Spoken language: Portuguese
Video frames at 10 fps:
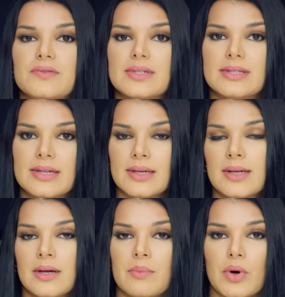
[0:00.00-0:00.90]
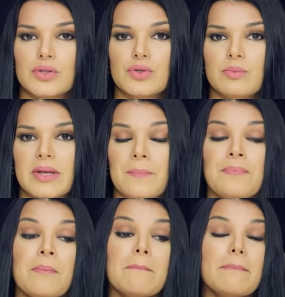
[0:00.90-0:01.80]
que você pode comer.
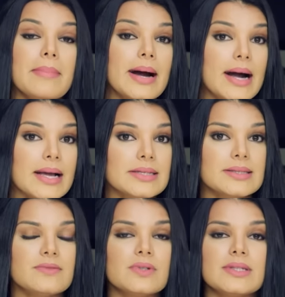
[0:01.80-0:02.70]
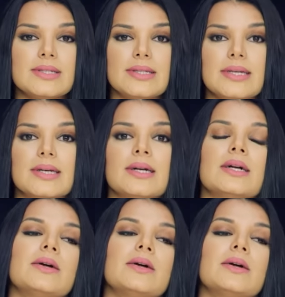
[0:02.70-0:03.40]
Mas se você